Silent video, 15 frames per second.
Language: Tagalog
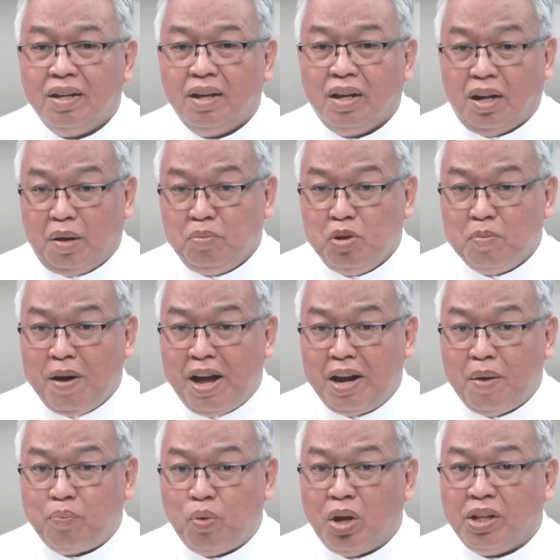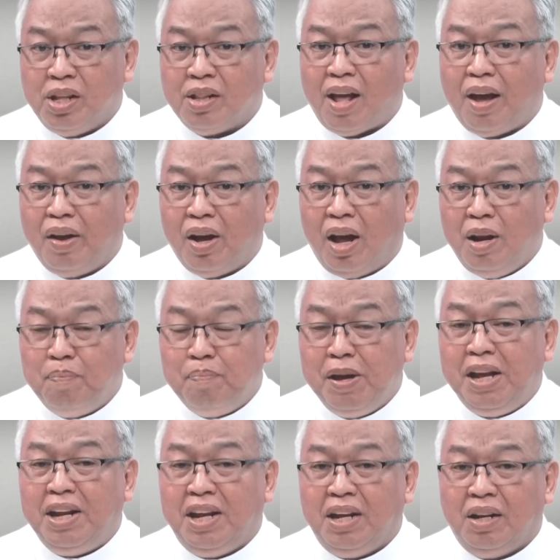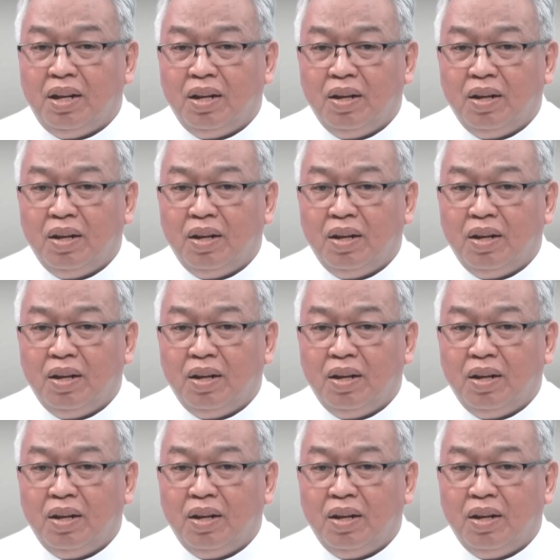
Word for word: Alam niyo ba na pwede tayong alipinin